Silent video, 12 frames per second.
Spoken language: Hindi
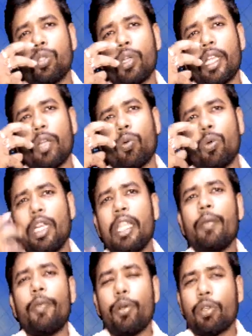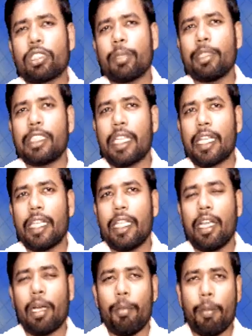जो है ओनली ए फ्यू को समझने के
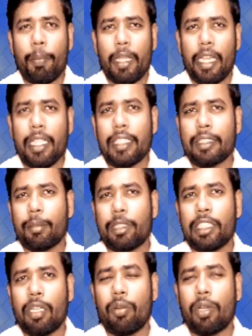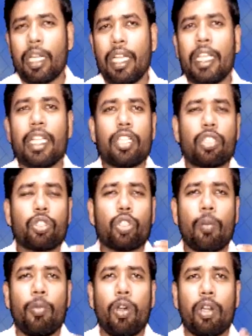लिए हमें पहले ये समझना होगा
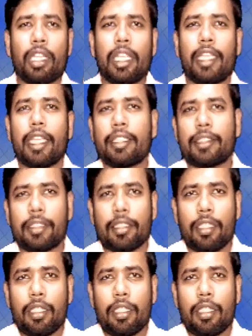समनॉट की केस